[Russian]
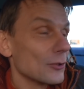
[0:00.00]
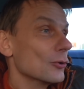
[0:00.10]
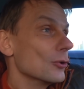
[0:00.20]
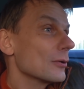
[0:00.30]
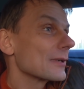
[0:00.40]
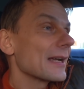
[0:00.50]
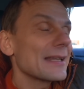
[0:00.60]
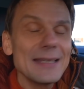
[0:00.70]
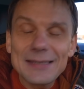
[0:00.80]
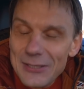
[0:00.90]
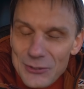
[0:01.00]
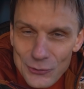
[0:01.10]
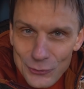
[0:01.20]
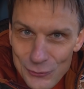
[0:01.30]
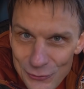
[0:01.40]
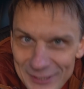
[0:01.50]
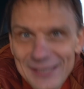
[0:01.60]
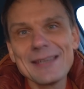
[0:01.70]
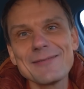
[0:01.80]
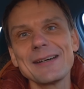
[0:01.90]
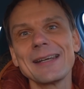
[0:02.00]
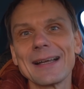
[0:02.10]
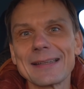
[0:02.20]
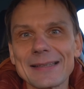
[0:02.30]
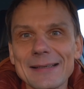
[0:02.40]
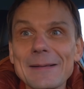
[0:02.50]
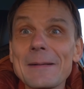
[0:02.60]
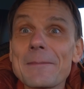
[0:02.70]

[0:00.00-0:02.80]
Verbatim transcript: Но какие-то еще другие варианты.